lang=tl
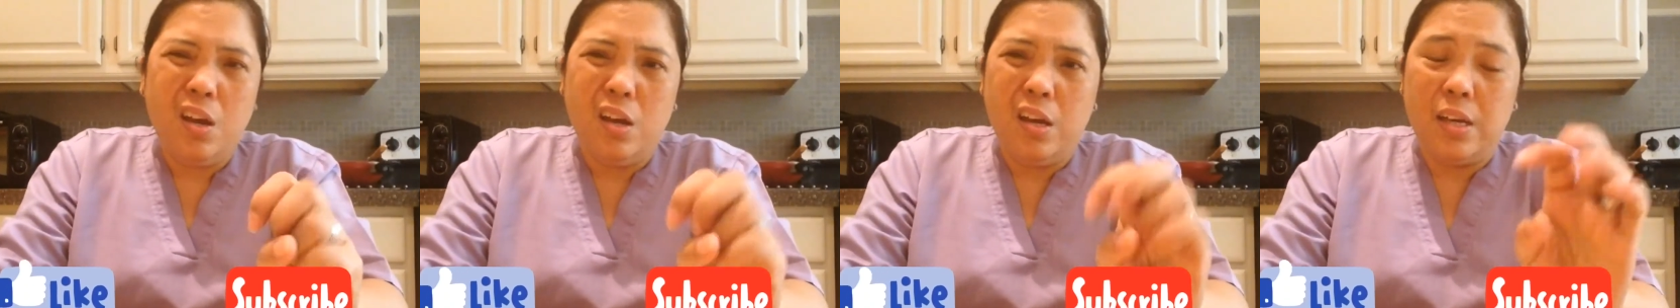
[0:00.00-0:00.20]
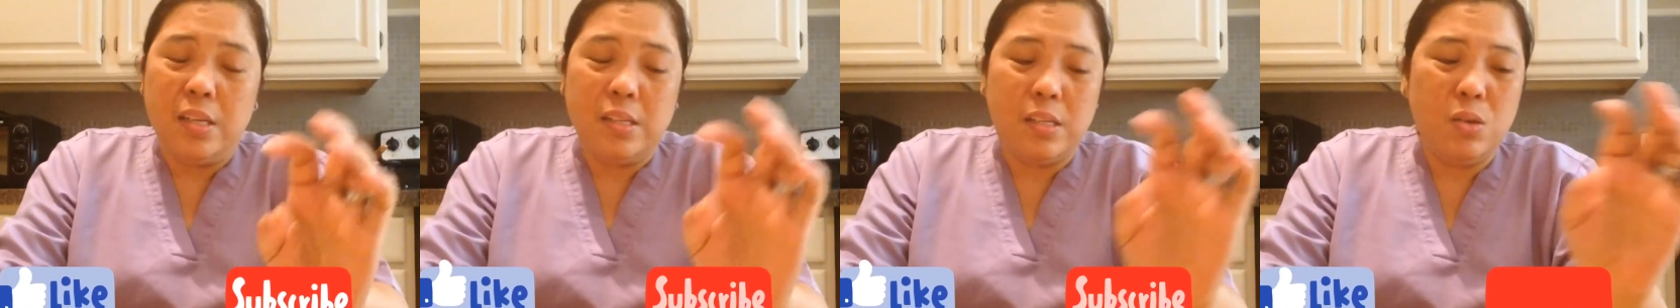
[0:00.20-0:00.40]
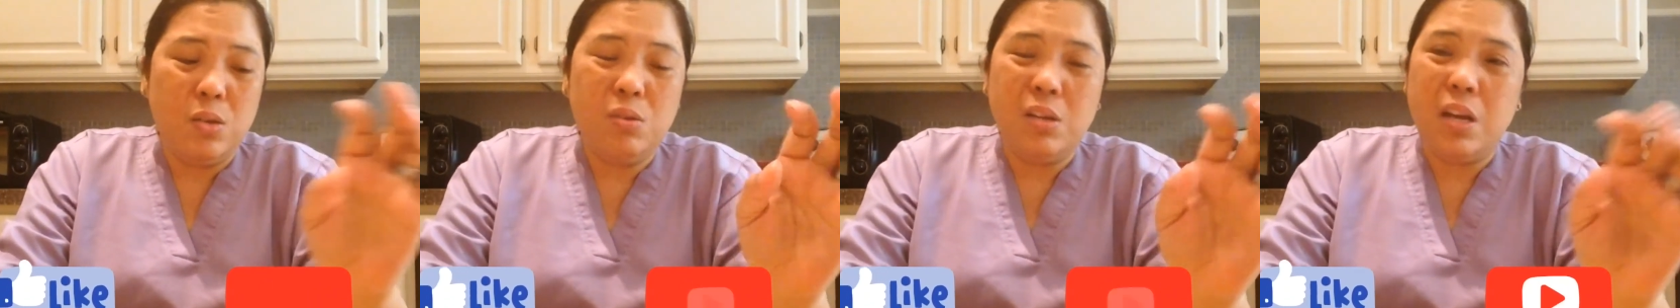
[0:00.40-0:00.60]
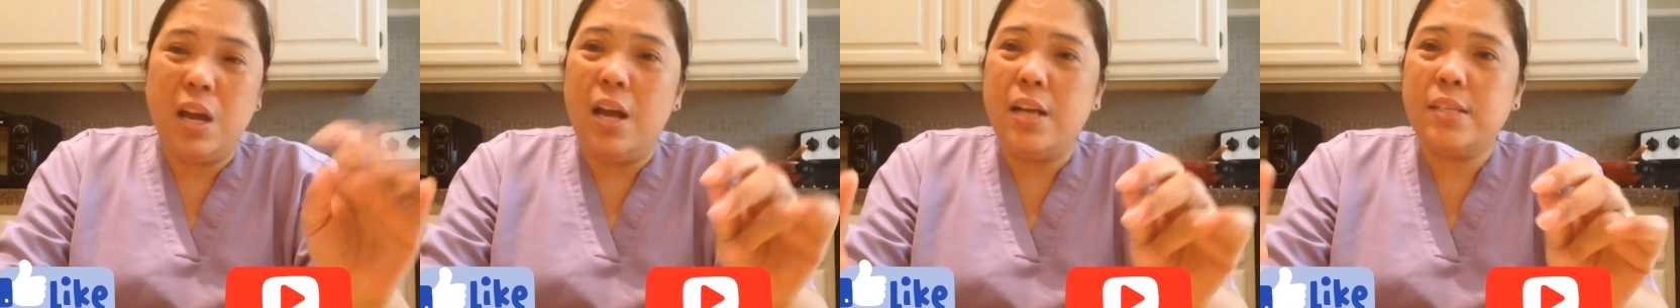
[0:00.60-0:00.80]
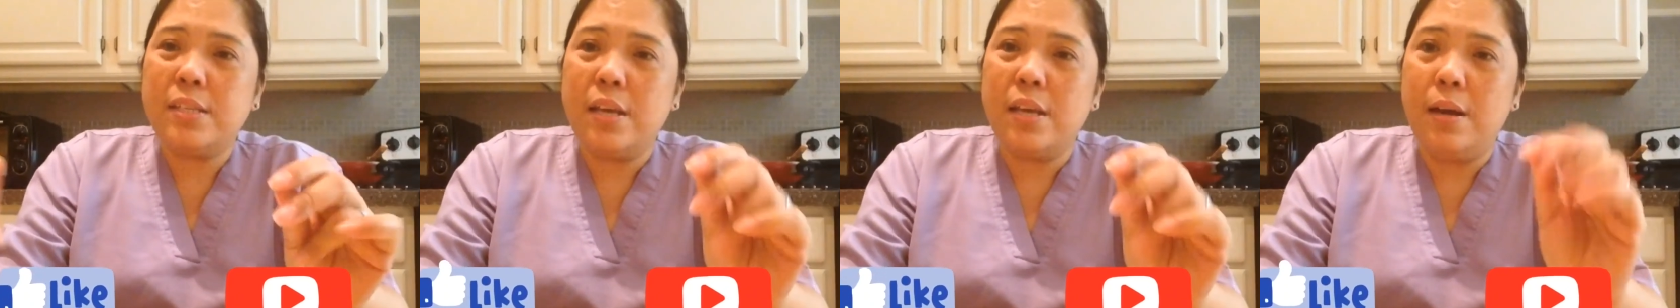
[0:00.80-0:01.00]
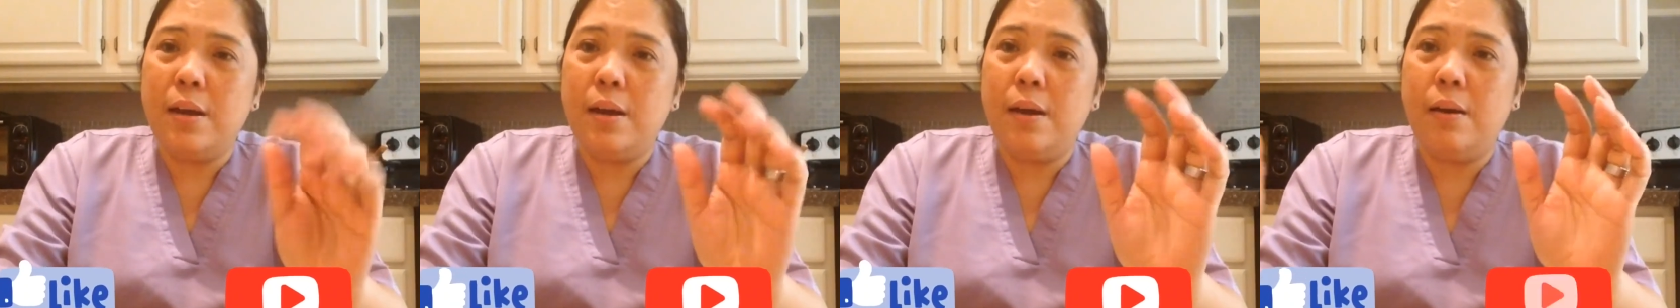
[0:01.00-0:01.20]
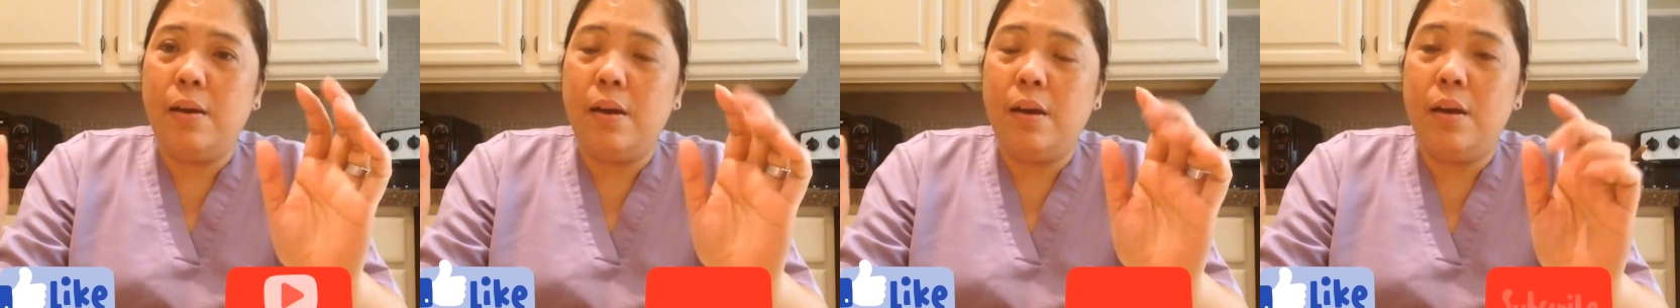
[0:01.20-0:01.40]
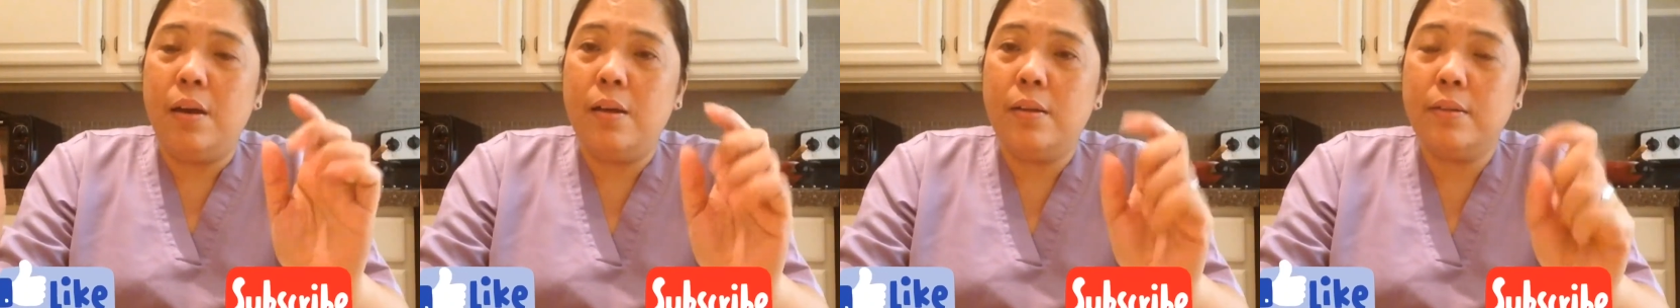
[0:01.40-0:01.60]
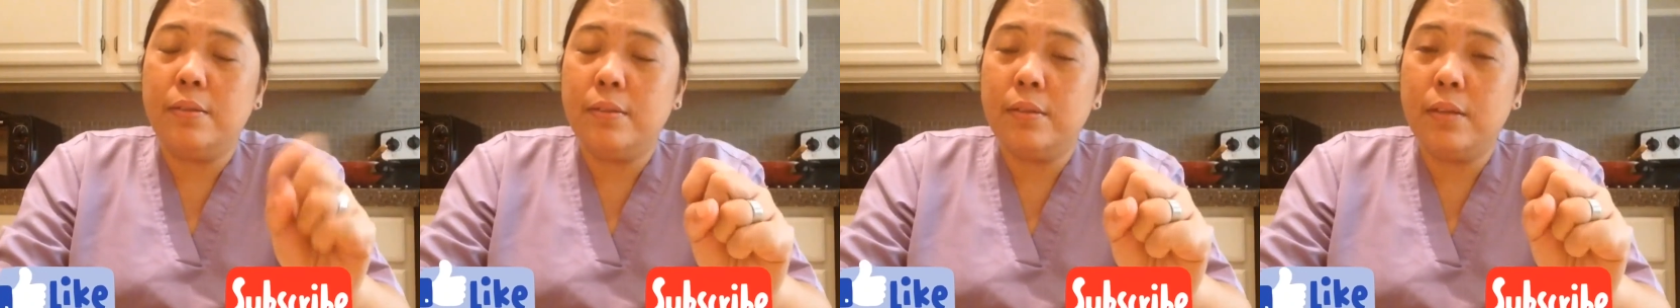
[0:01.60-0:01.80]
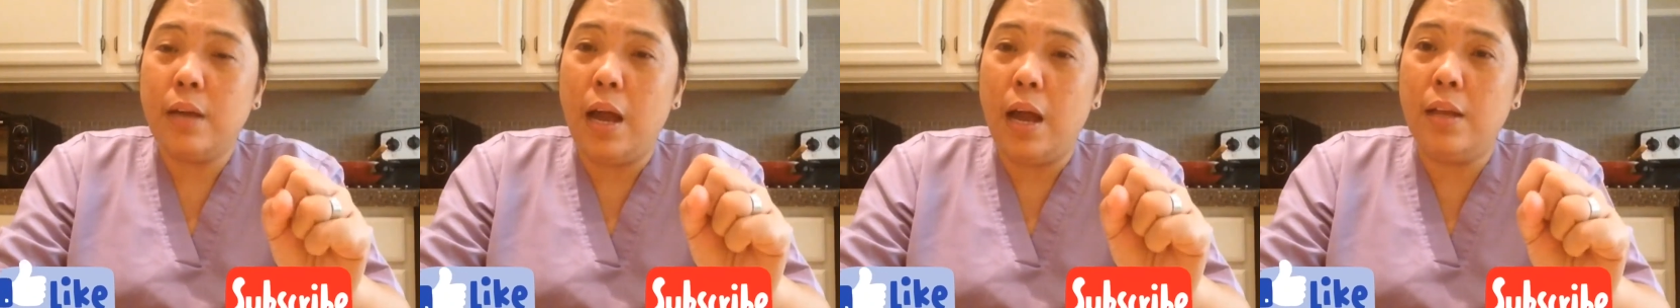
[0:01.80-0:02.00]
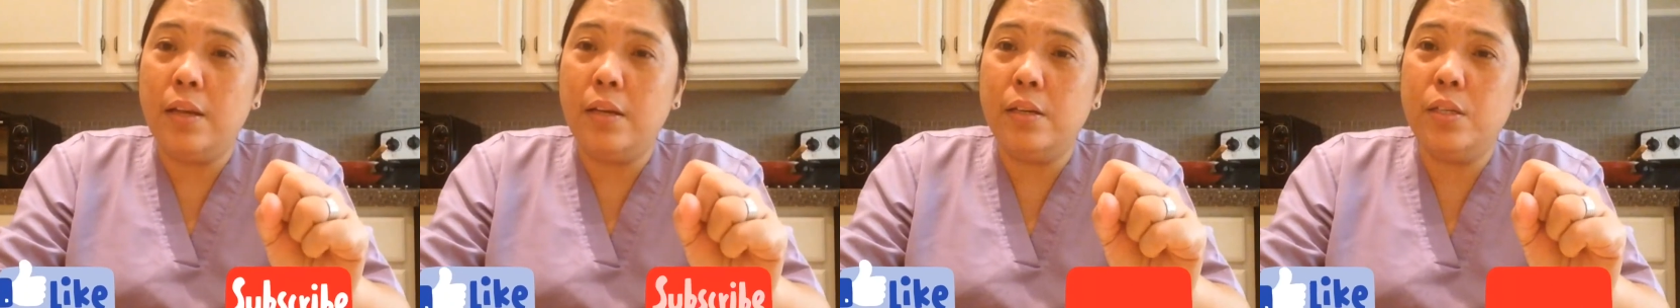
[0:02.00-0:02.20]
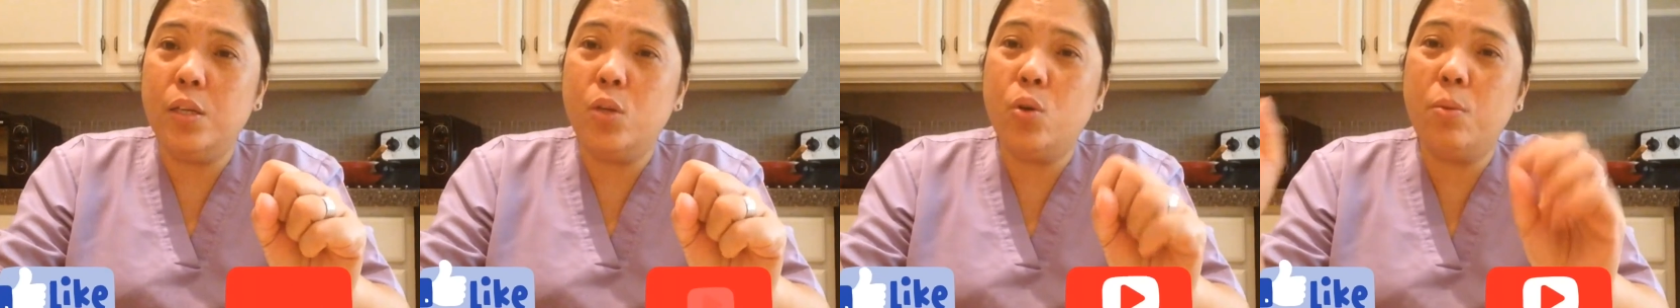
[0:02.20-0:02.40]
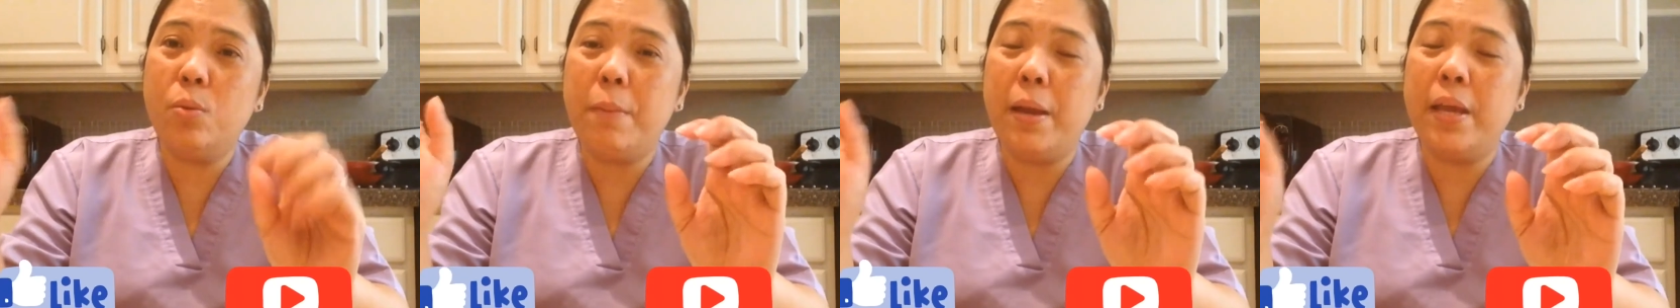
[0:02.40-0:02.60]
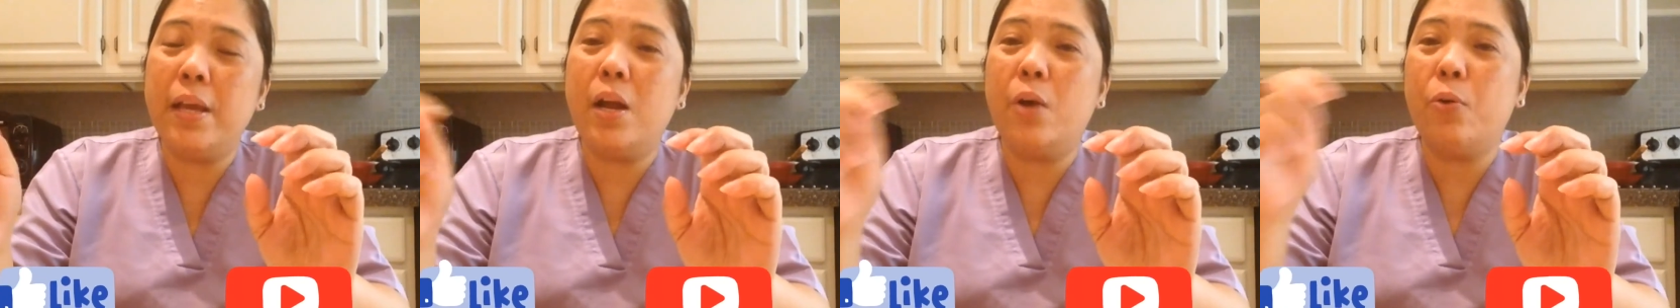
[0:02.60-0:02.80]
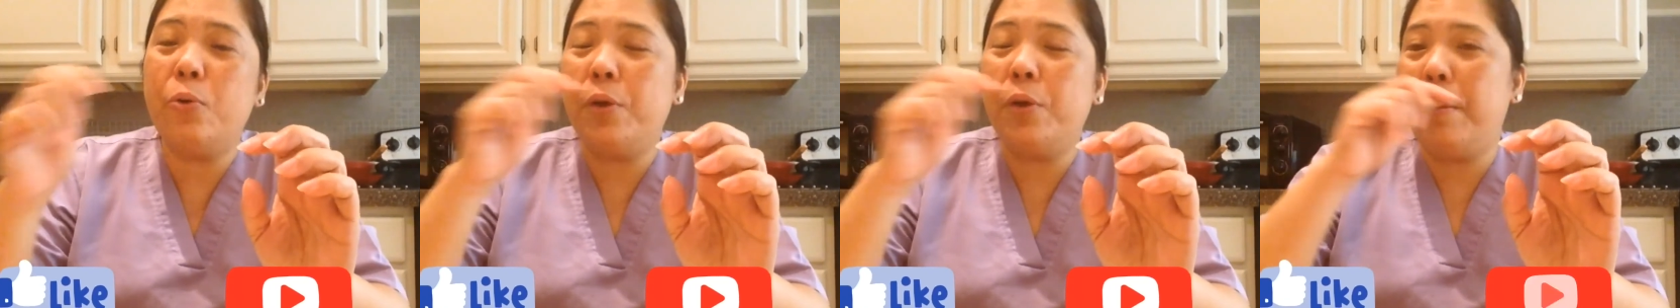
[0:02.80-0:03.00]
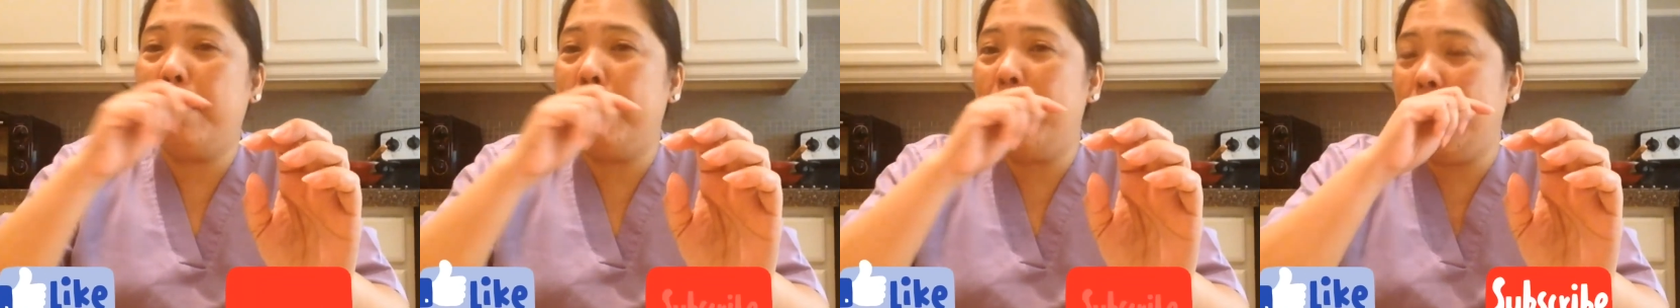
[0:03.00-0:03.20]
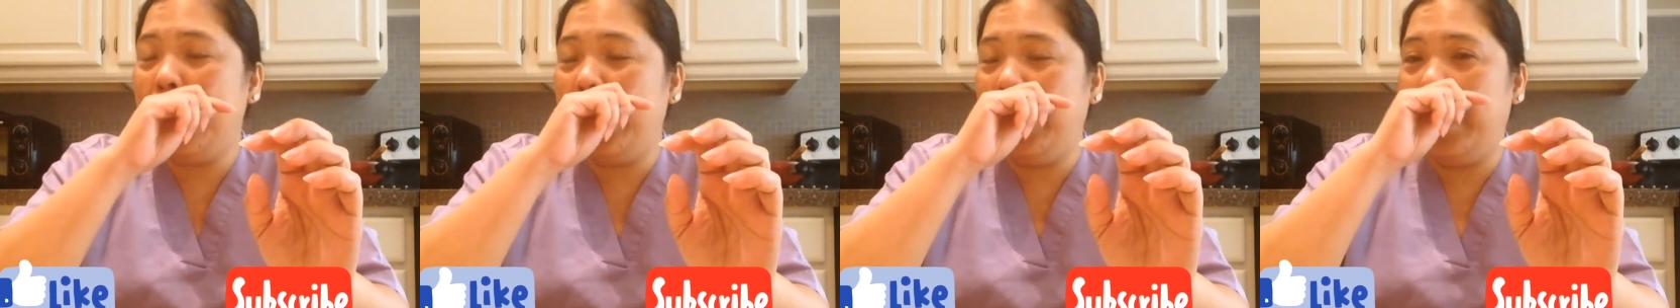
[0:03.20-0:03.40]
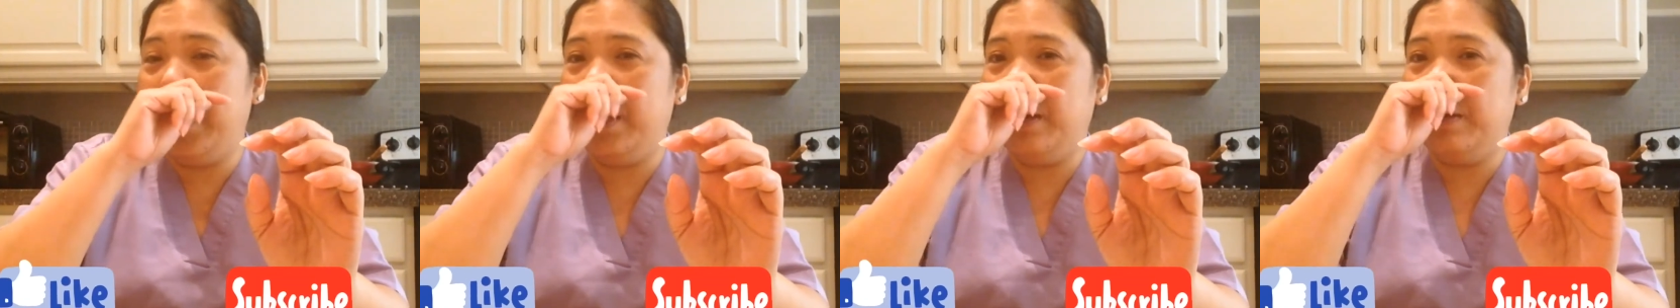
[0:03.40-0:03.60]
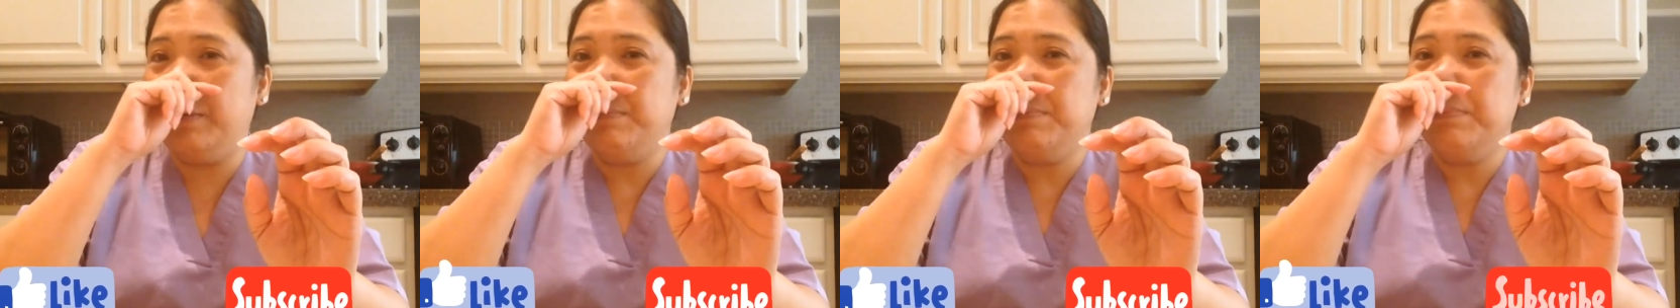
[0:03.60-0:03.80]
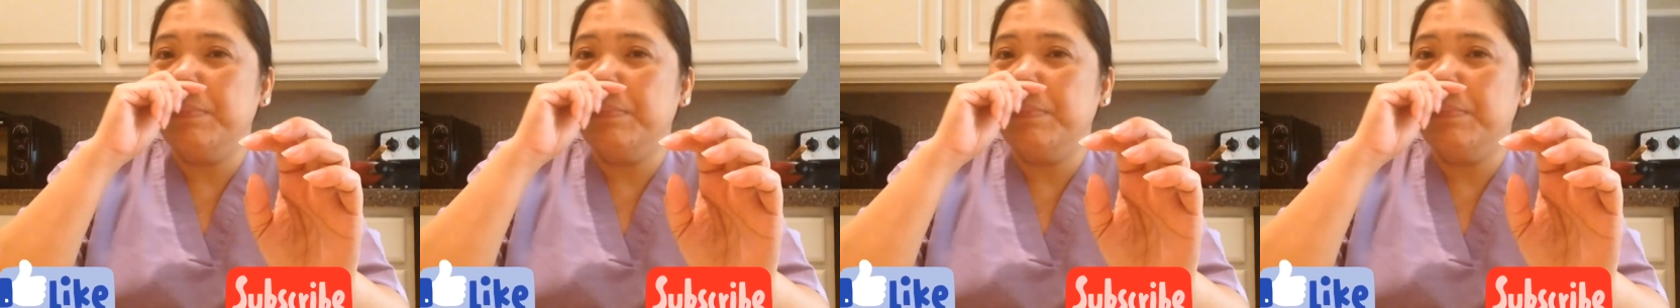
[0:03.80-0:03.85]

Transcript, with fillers: Kasi yun nga, sa allergy ko, bahing ako ng bahing.